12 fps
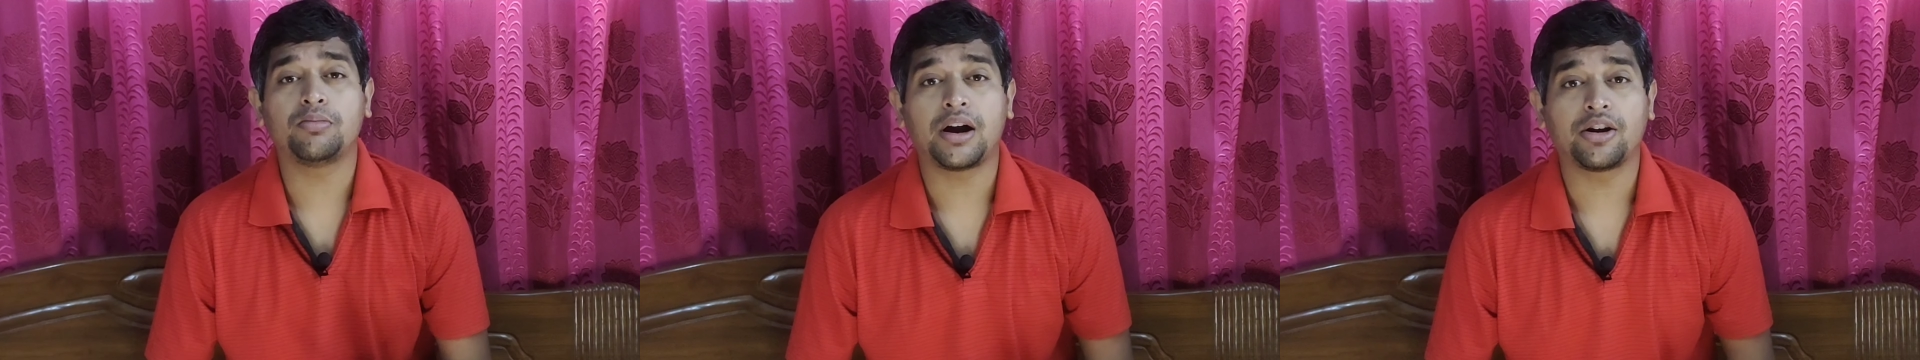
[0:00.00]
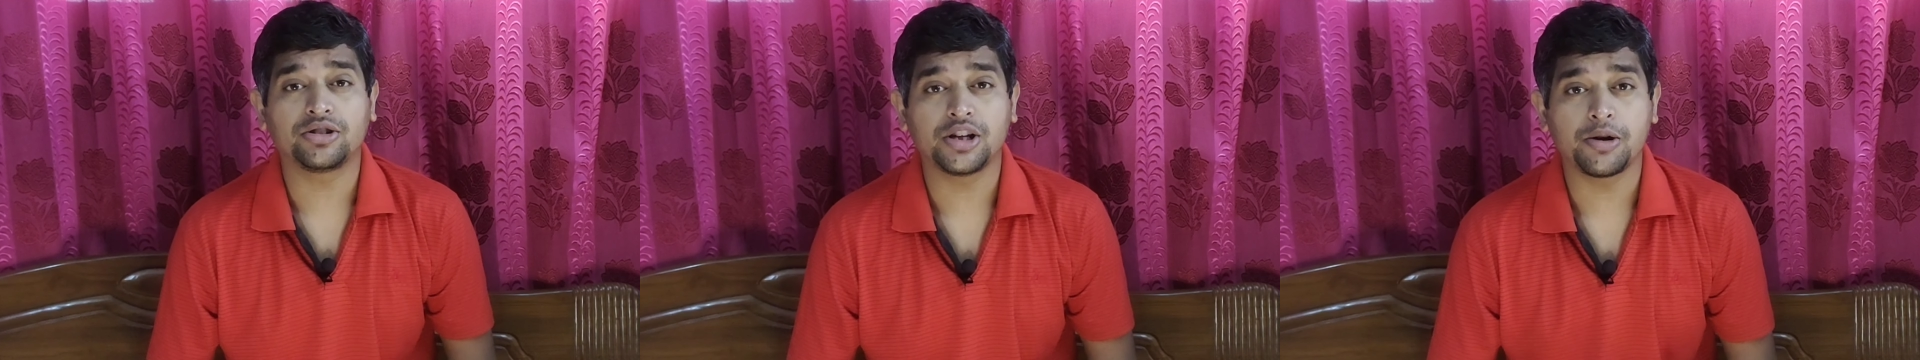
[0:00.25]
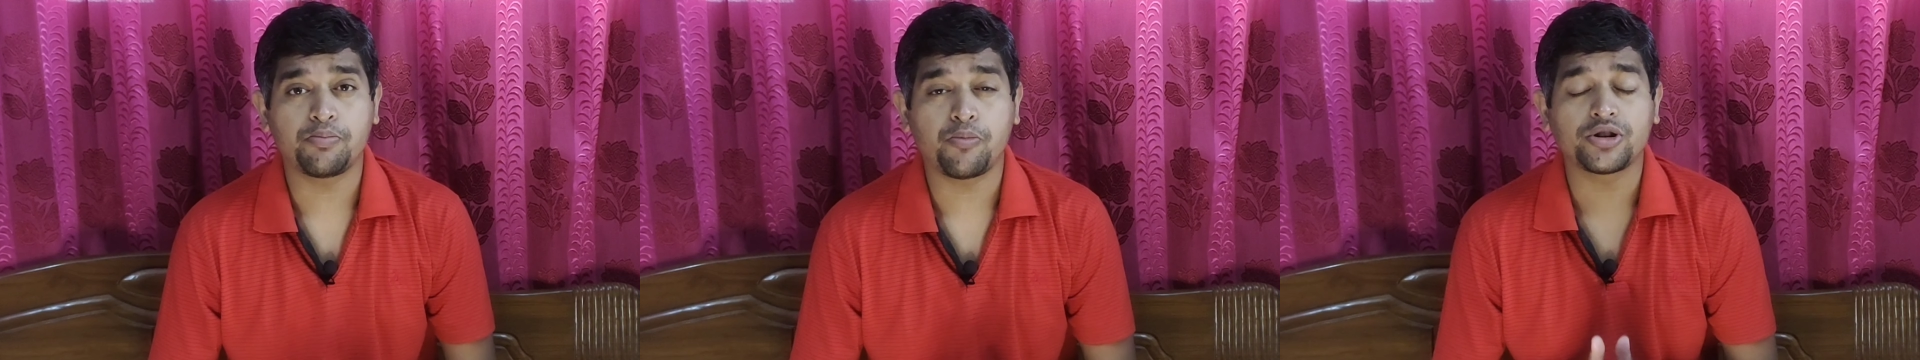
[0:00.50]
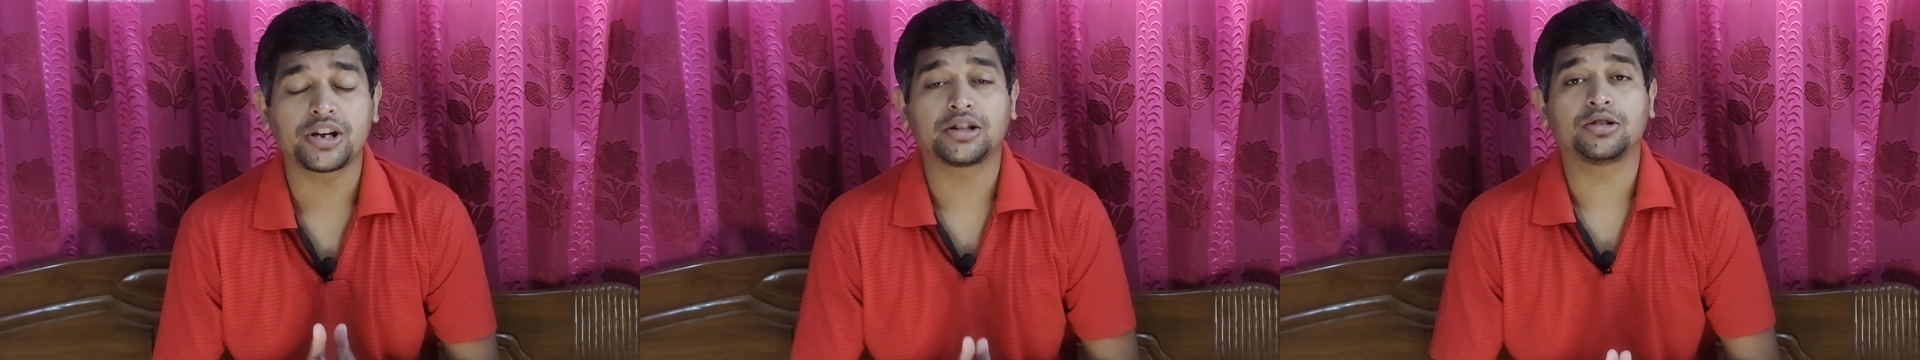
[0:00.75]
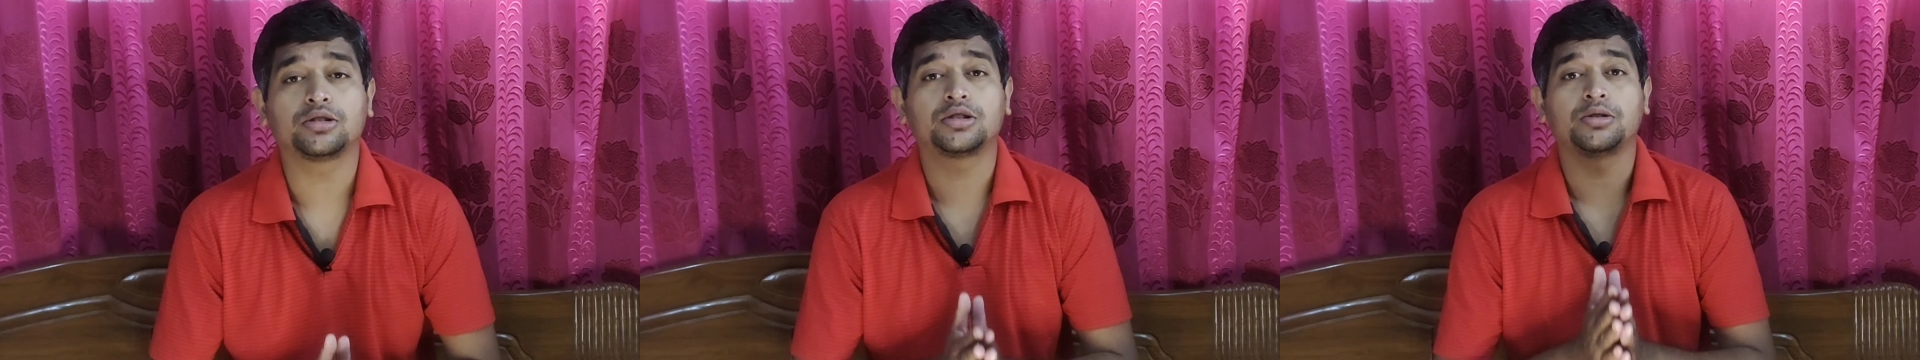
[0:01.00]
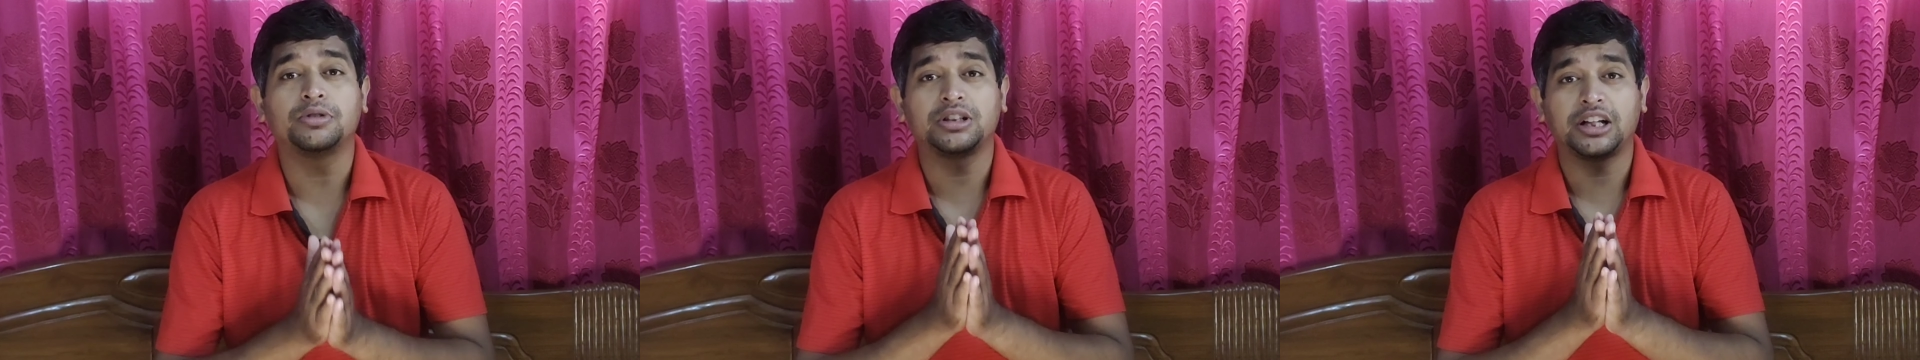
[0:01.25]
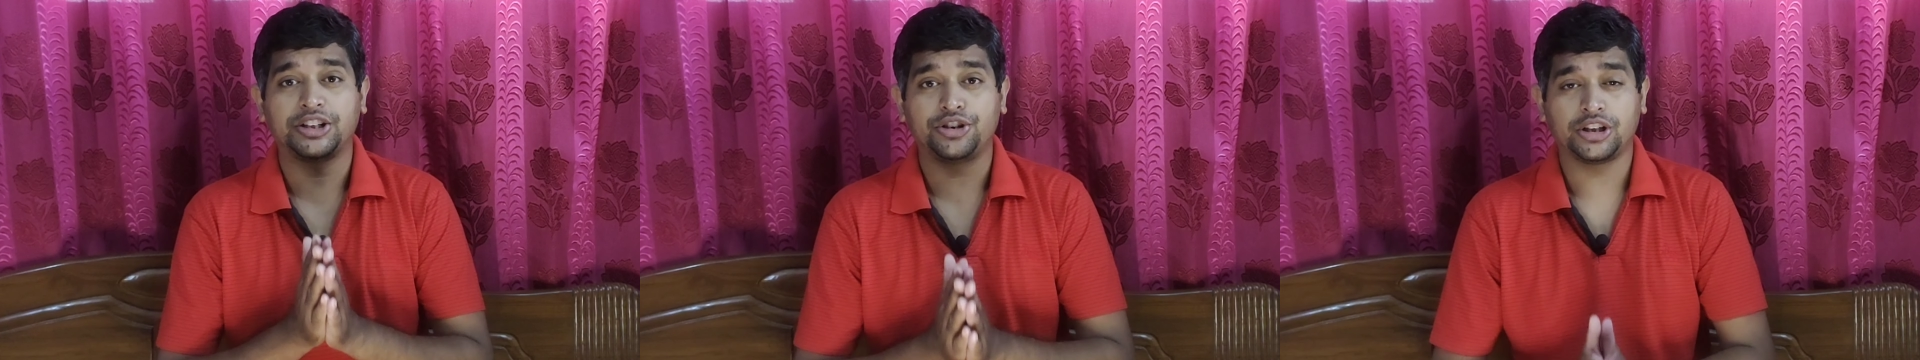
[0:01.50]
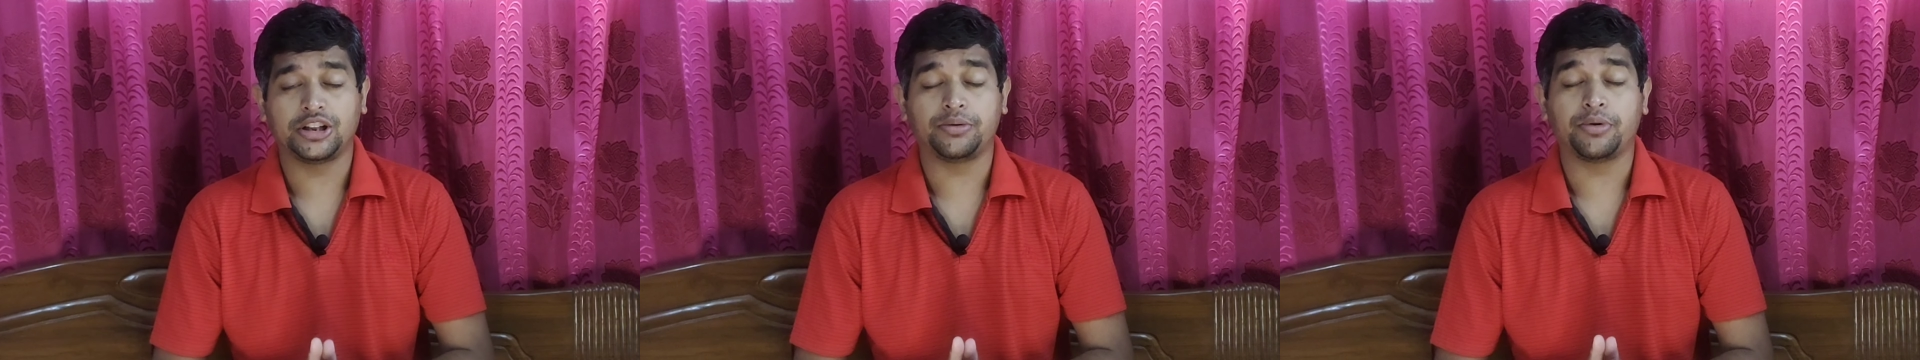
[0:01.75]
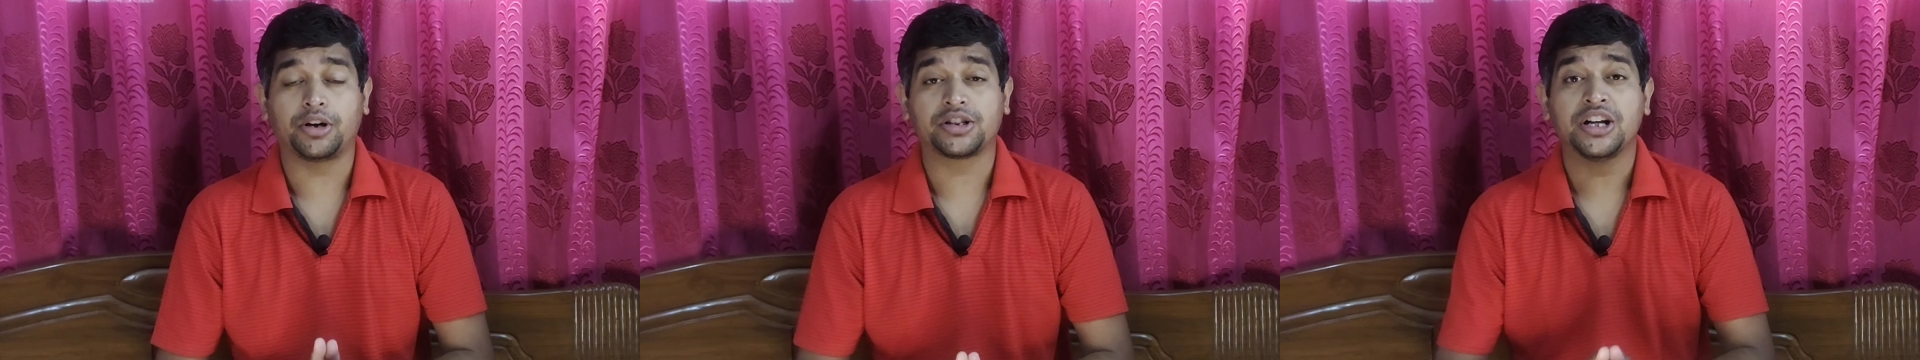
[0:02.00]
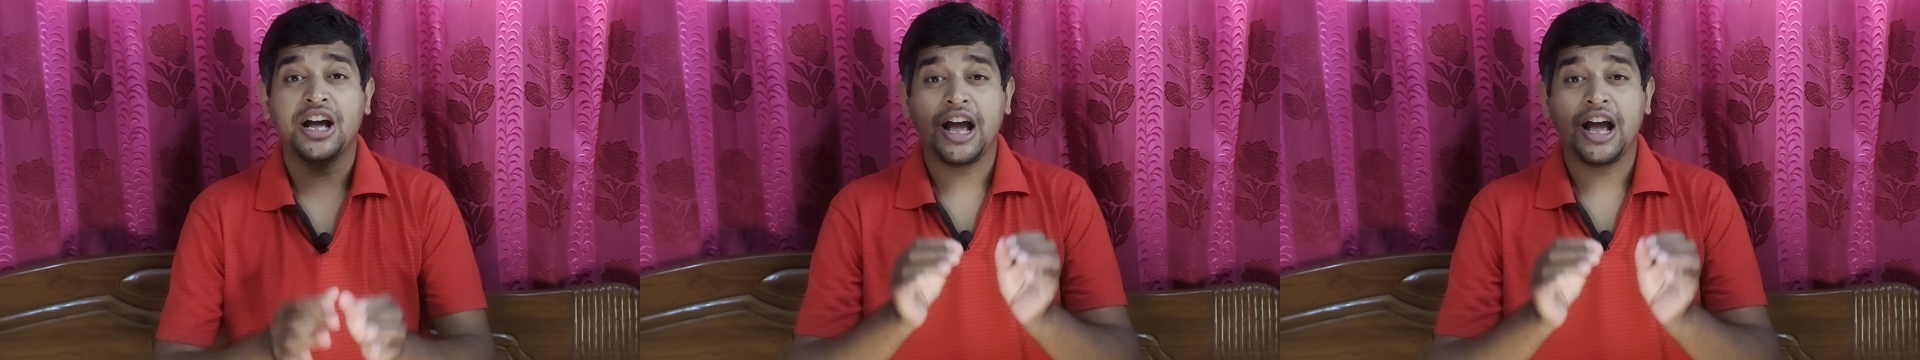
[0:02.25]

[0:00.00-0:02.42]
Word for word: ভারতের পঁচাত্তরতম স্বাধীনতা দিবস